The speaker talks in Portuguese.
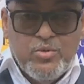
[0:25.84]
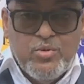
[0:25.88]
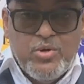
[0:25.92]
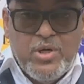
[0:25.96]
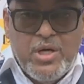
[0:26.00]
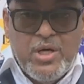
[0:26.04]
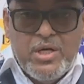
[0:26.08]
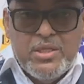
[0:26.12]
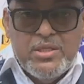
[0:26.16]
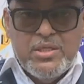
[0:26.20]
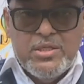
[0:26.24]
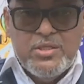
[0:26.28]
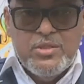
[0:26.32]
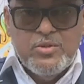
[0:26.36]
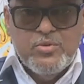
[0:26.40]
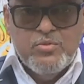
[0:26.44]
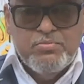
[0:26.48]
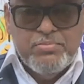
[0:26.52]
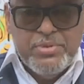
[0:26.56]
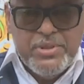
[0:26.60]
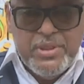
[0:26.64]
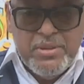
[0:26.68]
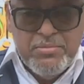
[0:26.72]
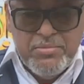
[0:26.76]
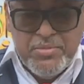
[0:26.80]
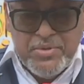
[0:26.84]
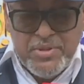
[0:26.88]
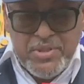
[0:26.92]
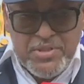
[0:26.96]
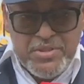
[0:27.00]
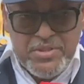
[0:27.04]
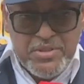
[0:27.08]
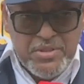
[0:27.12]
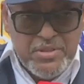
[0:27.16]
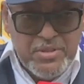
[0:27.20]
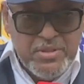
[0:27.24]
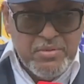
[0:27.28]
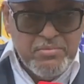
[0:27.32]
colocadas num perímetro
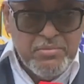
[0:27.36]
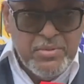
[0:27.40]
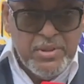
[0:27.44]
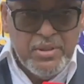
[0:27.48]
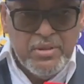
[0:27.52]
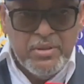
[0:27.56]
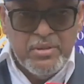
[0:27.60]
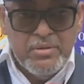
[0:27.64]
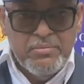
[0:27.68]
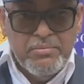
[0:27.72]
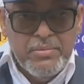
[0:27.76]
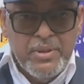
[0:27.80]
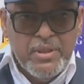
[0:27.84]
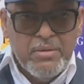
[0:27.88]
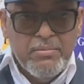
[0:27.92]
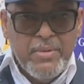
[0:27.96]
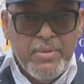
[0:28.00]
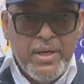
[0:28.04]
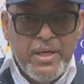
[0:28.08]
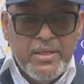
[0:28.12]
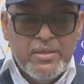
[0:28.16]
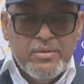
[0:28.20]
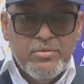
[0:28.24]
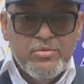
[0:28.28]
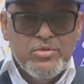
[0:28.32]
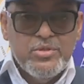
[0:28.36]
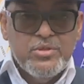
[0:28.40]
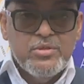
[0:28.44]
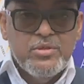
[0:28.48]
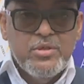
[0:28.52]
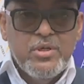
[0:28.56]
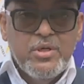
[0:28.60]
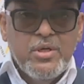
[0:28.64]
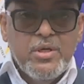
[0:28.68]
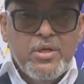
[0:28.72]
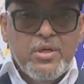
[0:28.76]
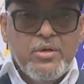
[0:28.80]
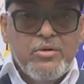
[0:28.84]
assim de mil, de mil
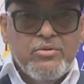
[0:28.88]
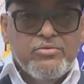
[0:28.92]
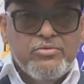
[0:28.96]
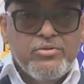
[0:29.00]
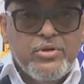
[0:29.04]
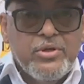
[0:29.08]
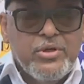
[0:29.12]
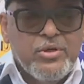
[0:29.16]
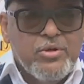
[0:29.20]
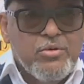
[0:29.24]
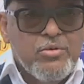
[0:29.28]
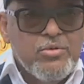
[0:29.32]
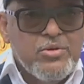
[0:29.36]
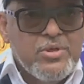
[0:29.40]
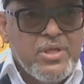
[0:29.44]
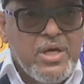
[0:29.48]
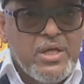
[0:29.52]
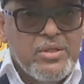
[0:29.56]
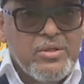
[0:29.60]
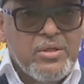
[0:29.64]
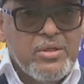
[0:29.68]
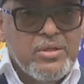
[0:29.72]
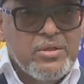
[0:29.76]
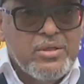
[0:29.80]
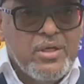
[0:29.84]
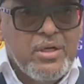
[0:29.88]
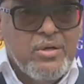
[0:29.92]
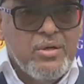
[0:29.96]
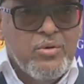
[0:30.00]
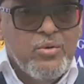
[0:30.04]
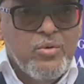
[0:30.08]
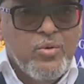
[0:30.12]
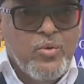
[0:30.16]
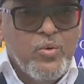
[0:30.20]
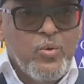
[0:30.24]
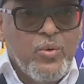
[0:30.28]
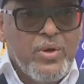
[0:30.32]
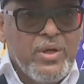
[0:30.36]
metros, foi encontrado
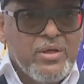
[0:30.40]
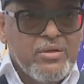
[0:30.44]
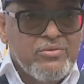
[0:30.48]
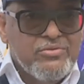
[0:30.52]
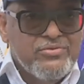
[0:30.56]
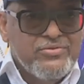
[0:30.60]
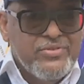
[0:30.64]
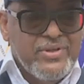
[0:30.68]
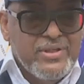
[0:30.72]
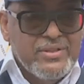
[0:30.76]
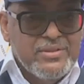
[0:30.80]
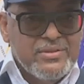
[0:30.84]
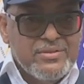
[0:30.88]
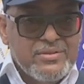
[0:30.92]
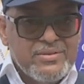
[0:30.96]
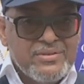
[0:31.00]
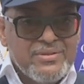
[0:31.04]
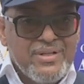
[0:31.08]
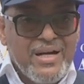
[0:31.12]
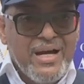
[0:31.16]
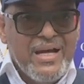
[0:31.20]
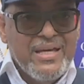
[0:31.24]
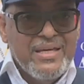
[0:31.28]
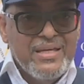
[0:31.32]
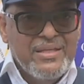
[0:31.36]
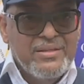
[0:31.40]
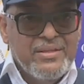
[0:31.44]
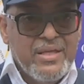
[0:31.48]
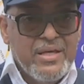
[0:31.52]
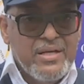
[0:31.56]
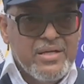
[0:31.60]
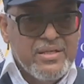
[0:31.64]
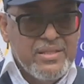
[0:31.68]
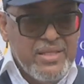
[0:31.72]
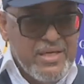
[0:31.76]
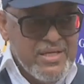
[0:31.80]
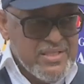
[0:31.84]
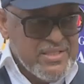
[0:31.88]
então um elefante ainda
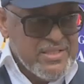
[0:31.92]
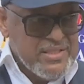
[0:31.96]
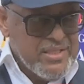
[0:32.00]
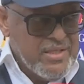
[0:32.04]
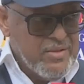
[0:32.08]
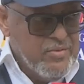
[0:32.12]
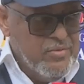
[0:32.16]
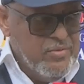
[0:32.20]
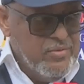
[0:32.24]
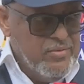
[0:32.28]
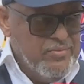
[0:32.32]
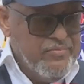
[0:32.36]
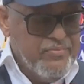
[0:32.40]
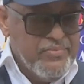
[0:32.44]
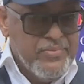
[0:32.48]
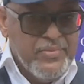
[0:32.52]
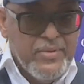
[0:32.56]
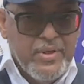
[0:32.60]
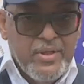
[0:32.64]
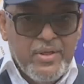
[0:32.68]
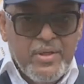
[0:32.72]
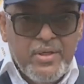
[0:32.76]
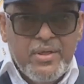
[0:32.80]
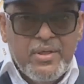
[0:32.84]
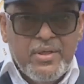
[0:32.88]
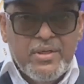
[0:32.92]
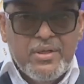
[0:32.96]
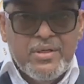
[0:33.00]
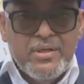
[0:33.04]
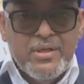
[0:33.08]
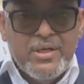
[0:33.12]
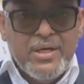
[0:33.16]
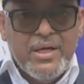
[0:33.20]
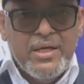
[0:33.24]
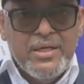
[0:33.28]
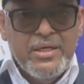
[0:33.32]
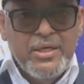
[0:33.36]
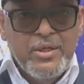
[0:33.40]
em criação,
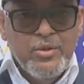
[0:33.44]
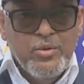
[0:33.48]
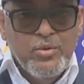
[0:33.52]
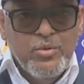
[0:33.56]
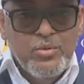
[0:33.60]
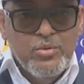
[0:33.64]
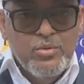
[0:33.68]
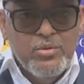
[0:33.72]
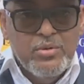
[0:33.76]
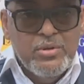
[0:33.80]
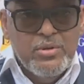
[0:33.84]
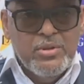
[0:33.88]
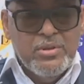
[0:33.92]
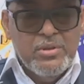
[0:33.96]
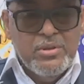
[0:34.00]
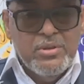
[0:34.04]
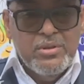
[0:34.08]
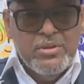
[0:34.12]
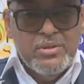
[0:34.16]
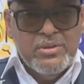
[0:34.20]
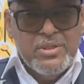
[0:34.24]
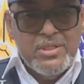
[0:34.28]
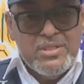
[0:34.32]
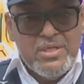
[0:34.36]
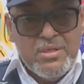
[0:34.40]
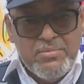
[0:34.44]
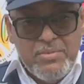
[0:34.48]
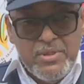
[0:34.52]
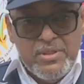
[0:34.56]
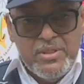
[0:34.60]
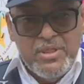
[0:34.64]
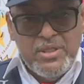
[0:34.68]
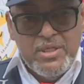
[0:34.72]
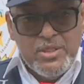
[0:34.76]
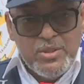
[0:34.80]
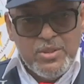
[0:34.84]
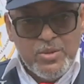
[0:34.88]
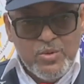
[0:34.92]
que caiu uh, nas
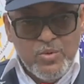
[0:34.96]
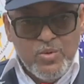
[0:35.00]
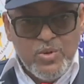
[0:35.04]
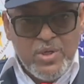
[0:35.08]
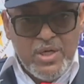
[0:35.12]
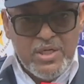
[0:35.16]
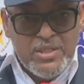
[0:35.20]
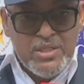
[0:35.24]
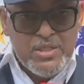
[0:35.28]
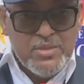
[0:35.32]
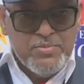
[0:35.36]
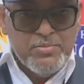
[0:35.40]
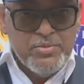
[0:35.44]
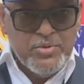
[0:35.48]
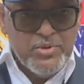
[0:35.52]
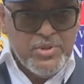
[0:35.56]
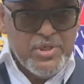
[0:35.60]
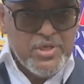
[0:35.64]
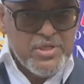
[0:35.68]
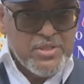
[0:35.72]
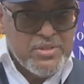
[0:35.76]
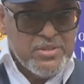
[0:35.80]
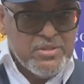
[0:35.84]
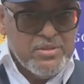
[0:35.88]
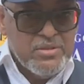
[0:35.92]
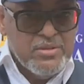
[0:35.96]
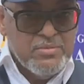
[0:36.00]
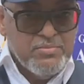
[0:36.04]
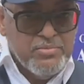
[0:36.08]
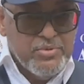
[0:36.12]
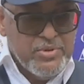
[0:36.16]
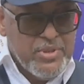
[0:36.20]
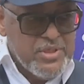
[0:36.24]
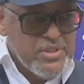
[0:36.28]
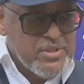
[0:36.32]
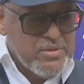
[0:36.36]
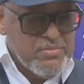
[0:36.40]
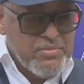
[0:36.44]
armadilhas colocadas por este,
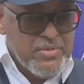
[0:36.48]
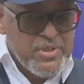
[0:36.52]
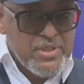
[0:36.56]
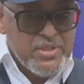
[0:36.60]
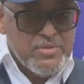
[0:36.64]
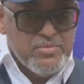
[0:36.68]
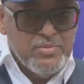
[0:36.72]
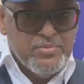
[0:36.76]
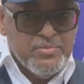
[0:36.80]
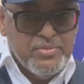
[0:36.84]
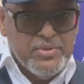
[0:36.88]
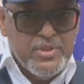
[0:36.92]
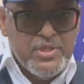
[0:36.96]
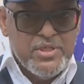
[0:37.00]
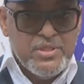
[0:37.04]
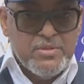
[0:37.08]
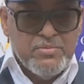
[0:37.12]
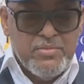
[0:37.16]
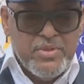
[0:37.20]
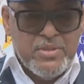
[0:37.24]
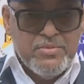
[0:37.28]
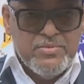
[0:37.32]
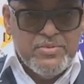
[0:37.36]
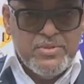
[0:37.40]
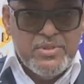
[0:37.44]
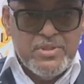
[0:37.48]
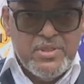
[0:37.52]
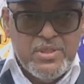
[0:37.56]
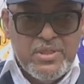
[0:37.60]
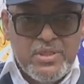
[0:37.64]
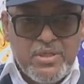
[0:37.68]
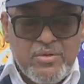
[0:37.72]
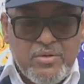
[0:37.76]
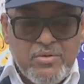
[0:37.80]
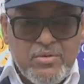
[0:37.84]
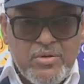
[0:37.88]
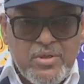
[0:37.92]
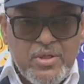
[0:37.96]
por este mesmo, por este mesmo
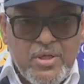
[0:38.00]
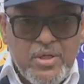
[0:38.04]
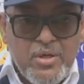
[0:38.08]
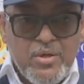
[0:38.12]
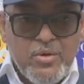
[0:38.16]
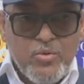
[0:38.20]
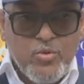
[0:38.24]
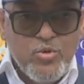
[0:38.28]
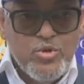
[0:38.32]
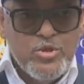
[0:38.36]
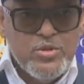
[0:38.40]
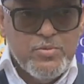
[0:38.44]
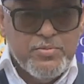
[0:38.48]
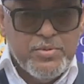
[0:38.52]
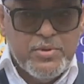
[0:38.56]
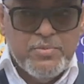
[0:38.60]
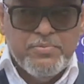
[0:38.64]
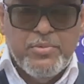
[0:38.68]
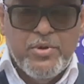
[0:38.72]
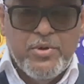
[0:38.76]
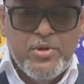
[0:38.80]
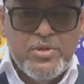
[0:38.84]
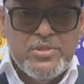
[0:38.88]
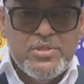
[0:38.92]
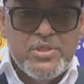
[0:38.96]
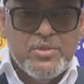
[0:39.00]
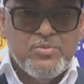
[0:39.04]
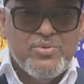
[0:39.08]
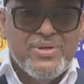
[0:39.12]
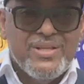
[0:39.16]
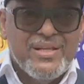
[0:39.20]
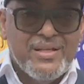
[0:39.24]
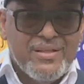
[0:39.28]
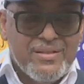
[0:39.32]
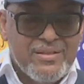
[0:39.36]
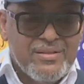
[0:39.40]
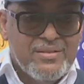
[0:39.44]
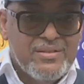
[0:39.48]
cidadão, cujo propósito
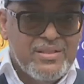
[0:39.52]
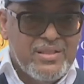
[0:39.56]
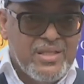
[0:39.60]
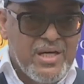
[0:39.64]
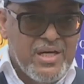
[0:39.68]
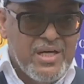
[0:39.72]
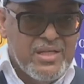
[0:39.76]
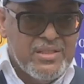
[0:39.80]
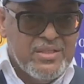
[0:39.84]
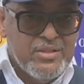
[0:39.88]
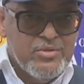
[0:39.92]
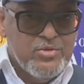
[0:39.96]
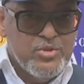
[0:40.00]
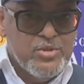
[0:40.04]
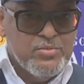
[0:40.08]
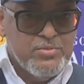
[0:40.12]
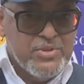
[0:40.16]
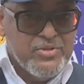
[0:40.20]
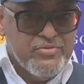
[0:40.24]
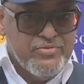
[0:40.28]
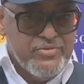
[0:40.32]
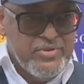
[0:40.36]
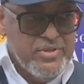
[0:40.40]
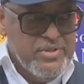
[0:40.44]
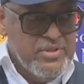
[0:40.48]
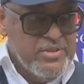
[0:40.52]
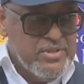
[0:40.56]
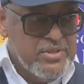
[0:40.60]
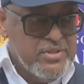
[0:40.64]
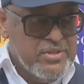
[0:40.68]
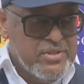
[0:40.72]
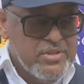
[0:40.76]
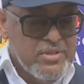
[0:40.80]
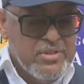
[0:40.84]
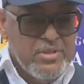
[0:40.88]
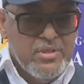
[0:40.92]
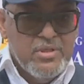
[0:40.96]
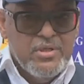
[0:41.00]
era a retirada dos
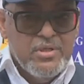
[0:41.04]
marfins,